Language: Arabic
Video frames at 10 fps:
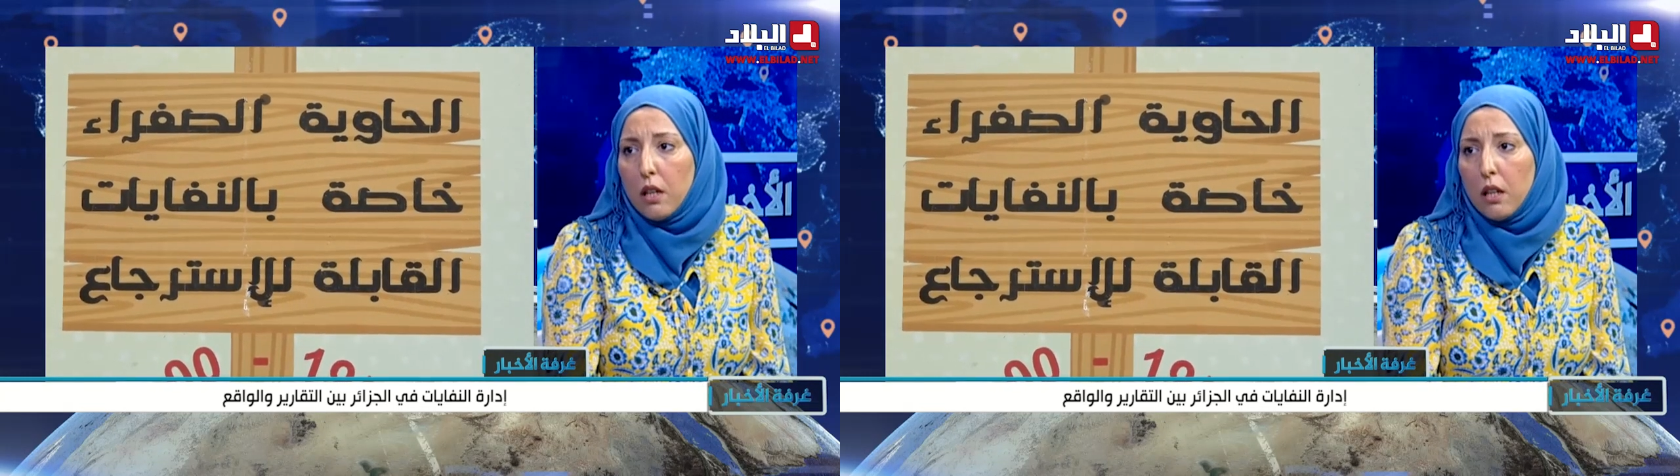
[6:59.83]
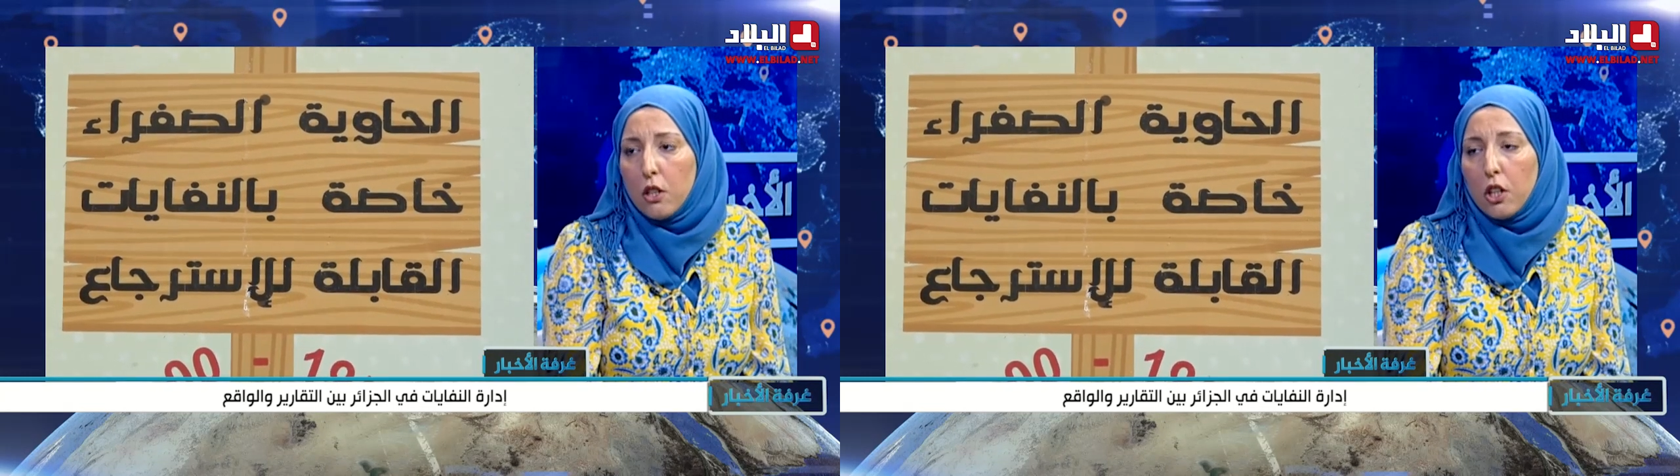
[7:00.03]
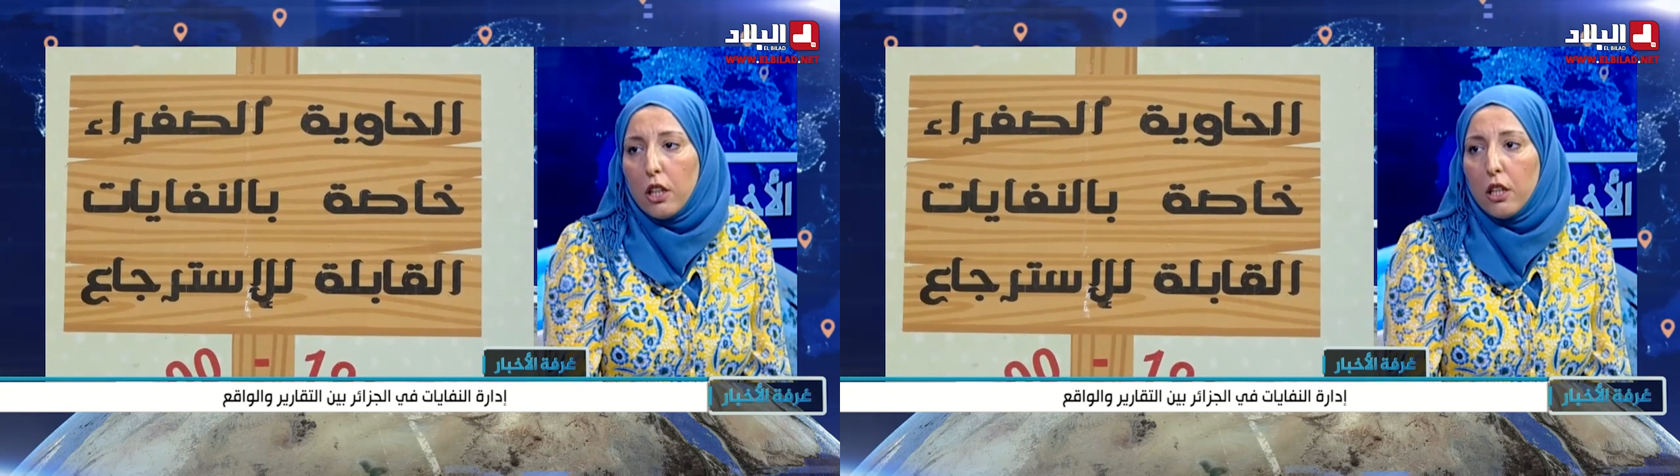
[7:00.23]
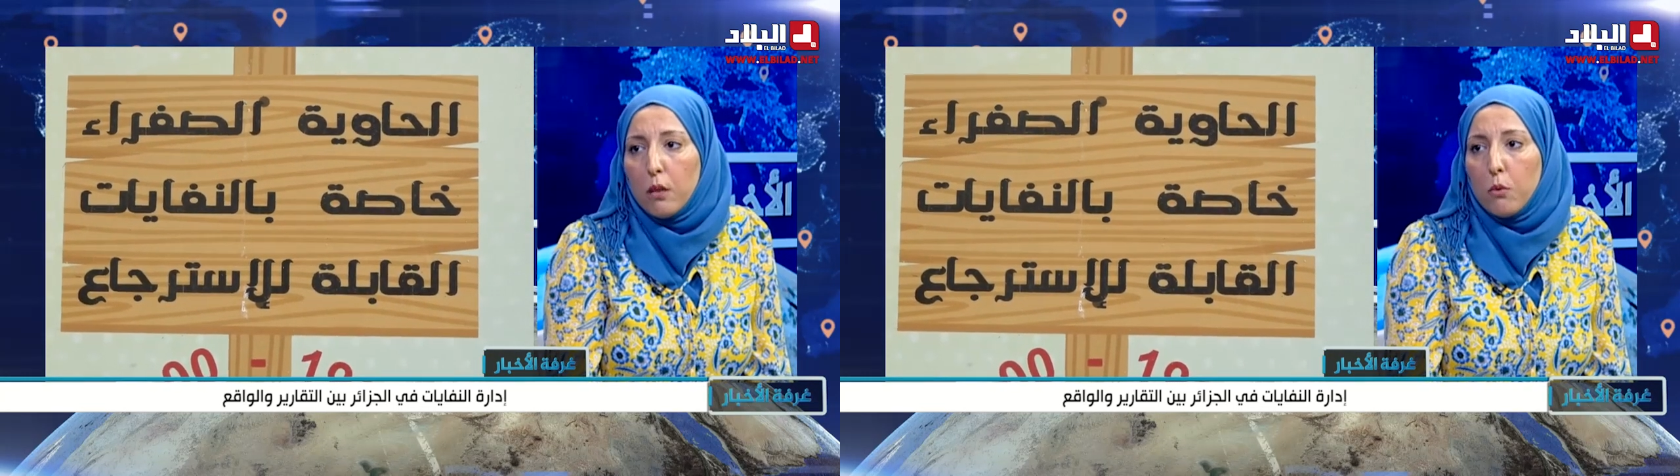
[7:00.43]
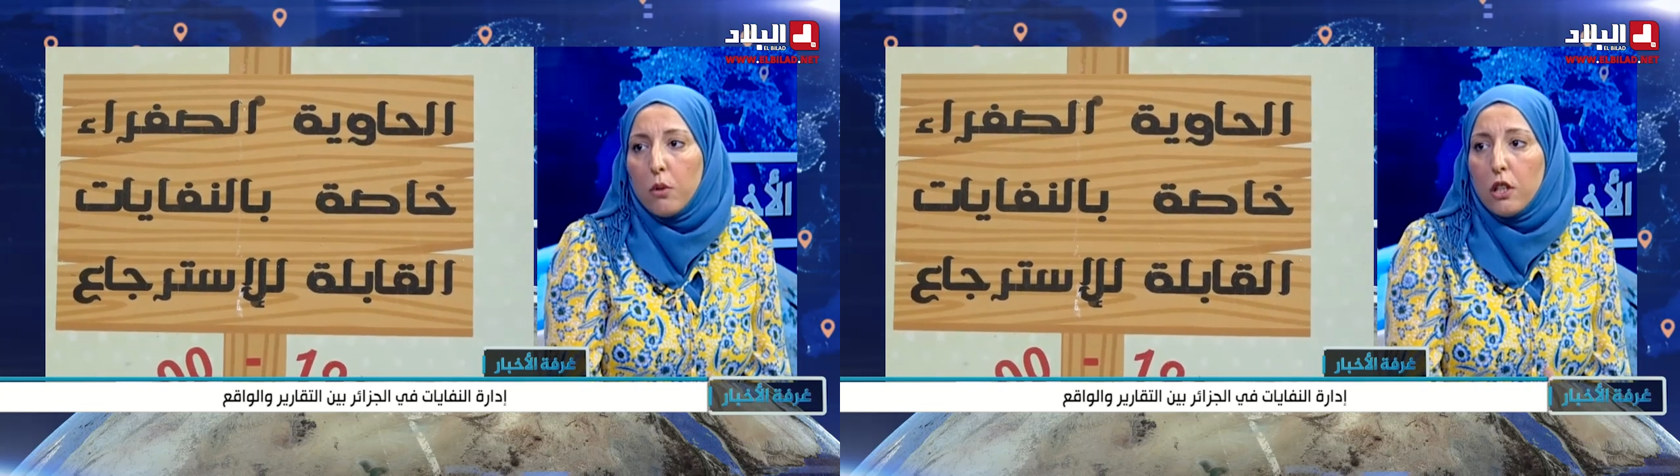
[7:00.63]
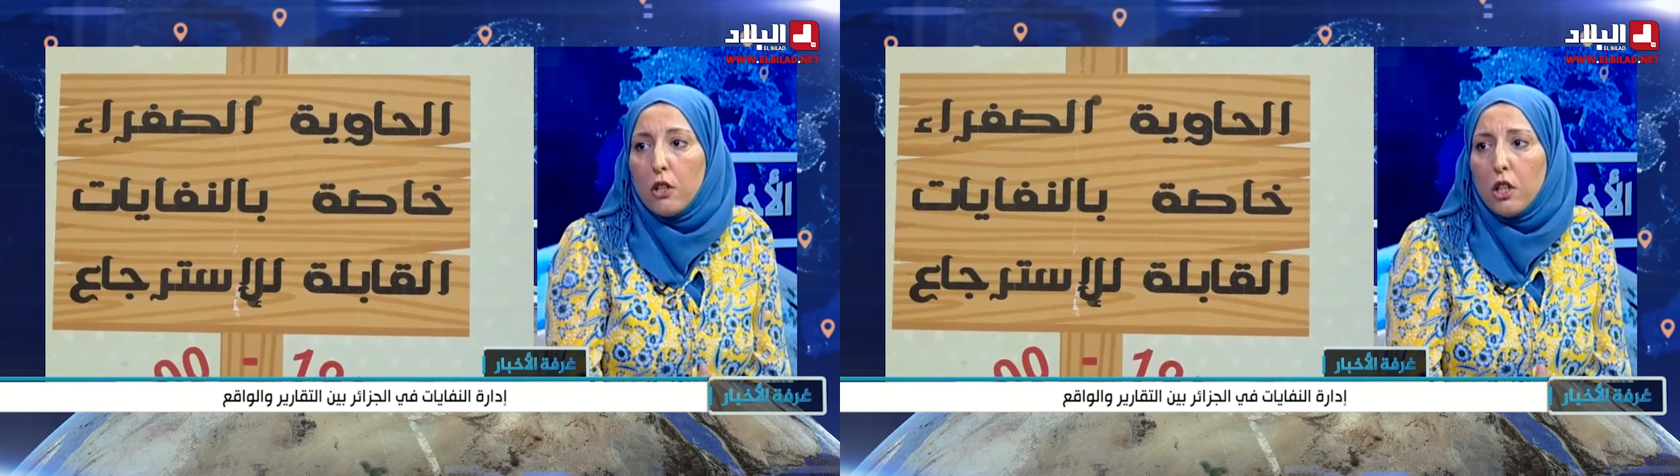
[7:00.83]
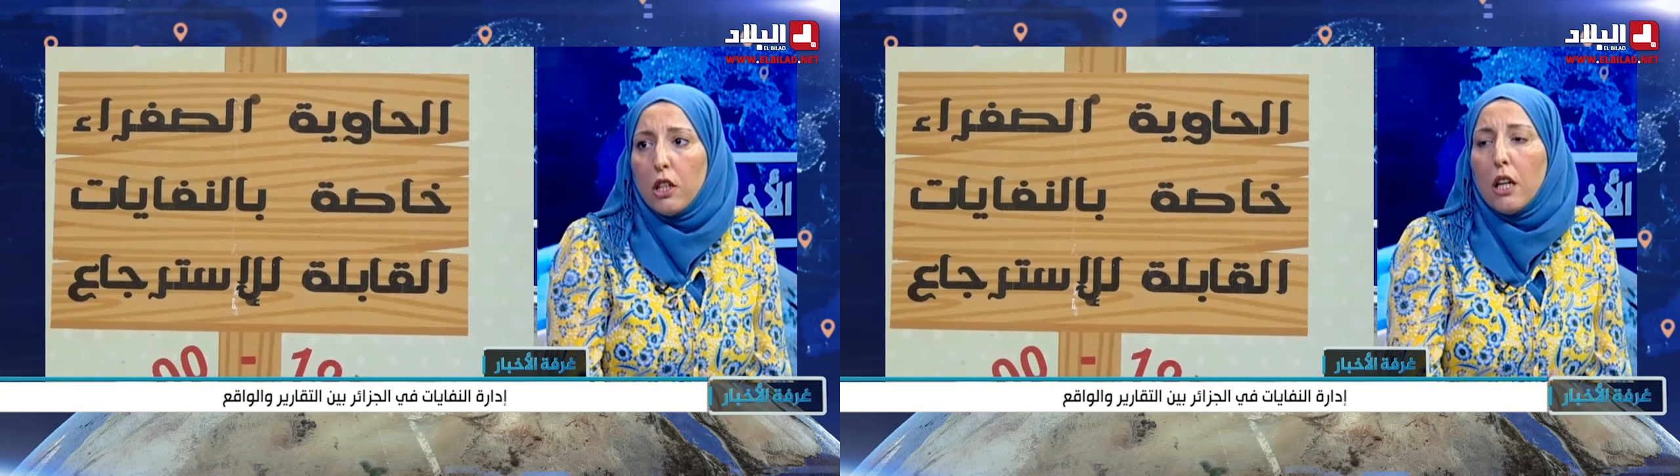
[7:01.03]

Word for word: على شكل نموذجي